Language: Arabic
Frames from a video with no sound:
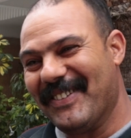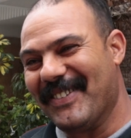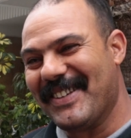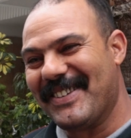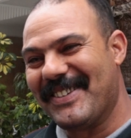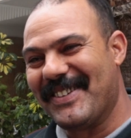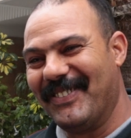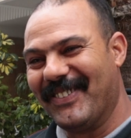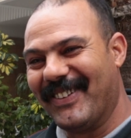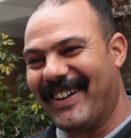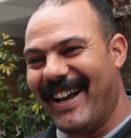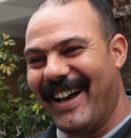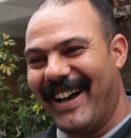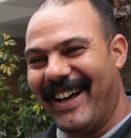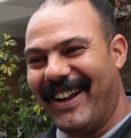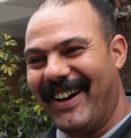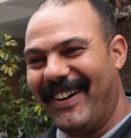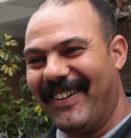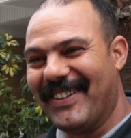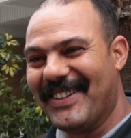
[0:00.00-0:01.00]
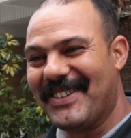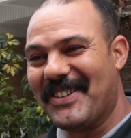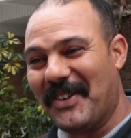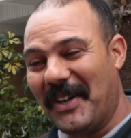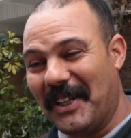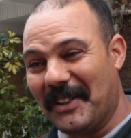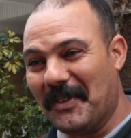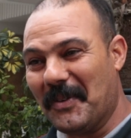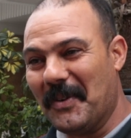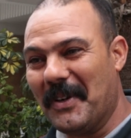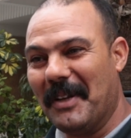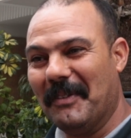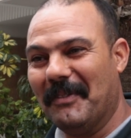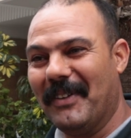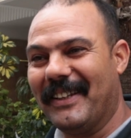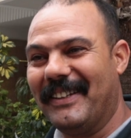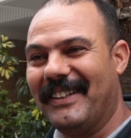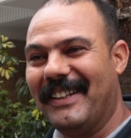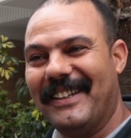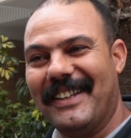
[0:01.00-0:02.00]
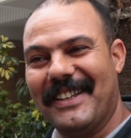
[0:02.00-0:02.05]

دابا الشمكاره ولا شي واحد يقول لي مضي